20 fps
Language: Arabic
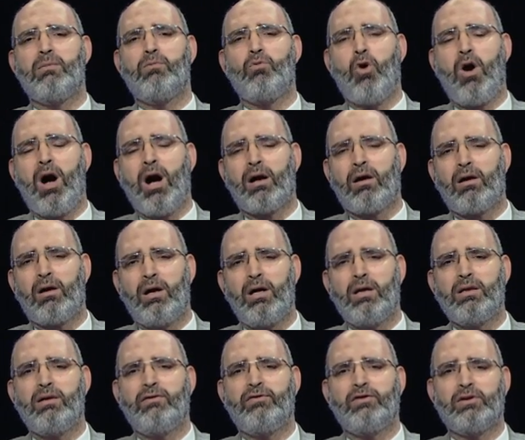
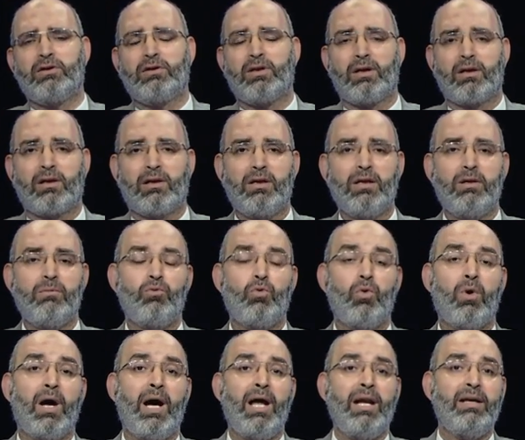معقده في التركيب
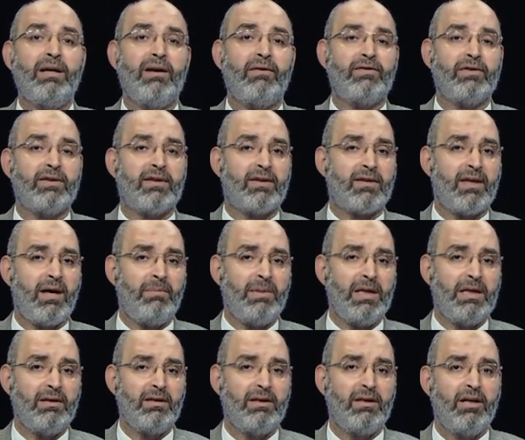وغاليه في
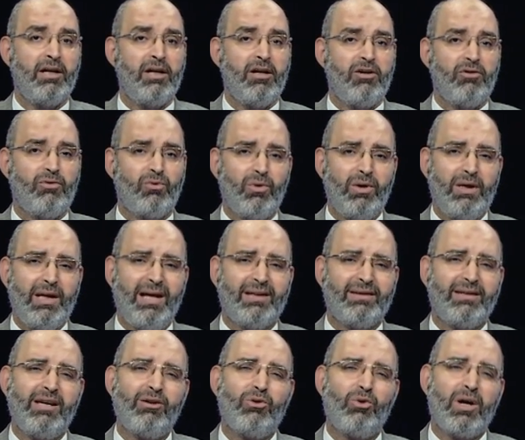الثمن نقول لا
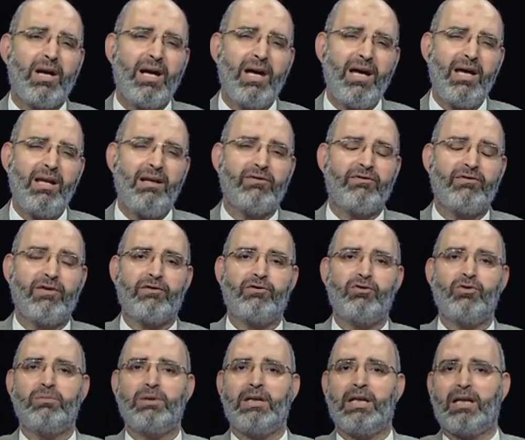ده يخالف
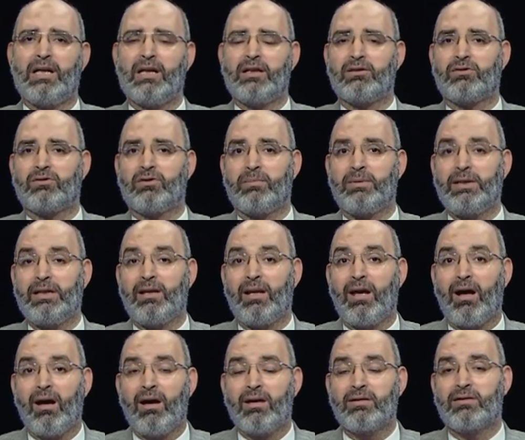مفهوم العلاج الطبيعي
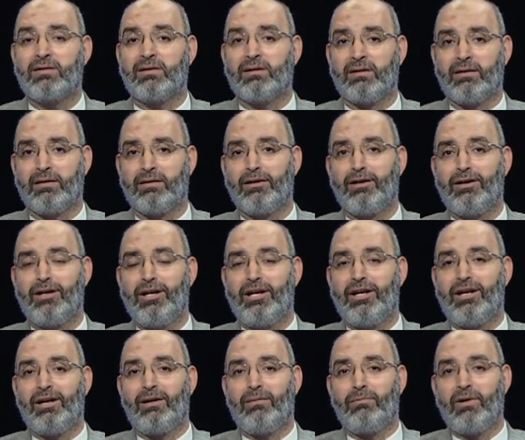الاصلي
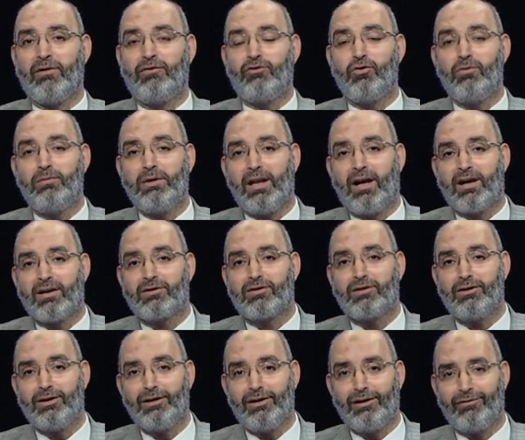المفهوم
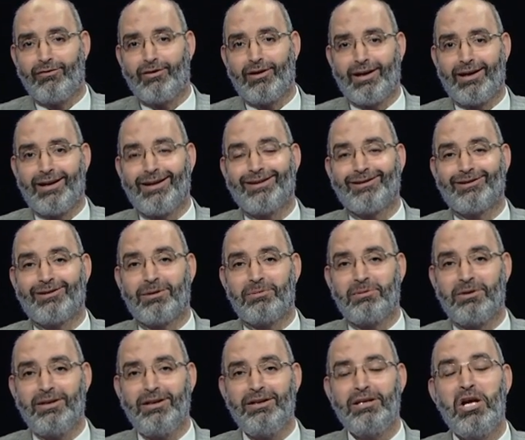الاصيل في العلاج
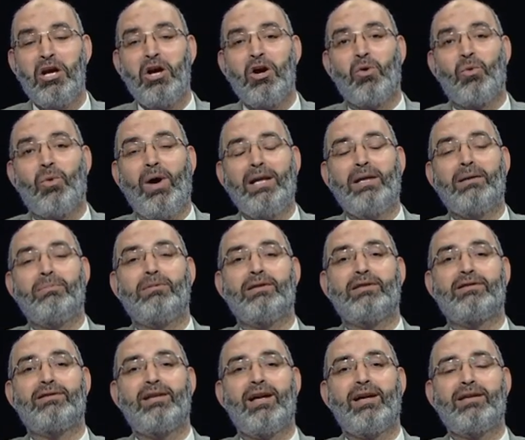الطبيعي واحنا
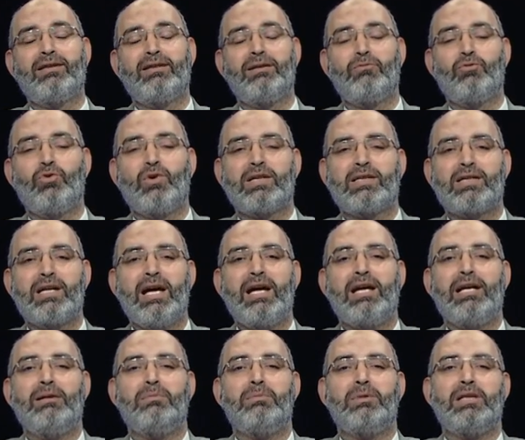بنستخدم
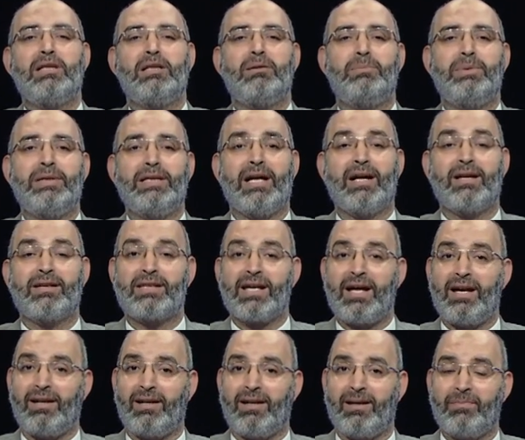وسائل من البيئه
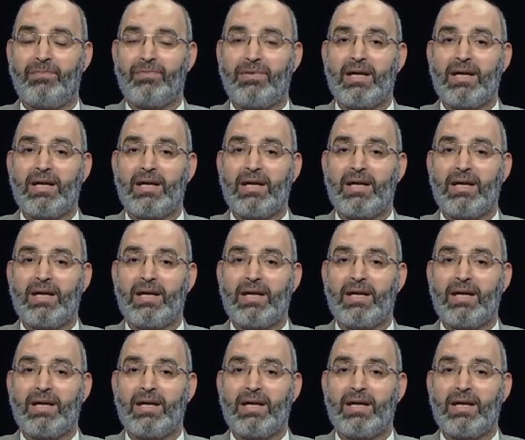سهله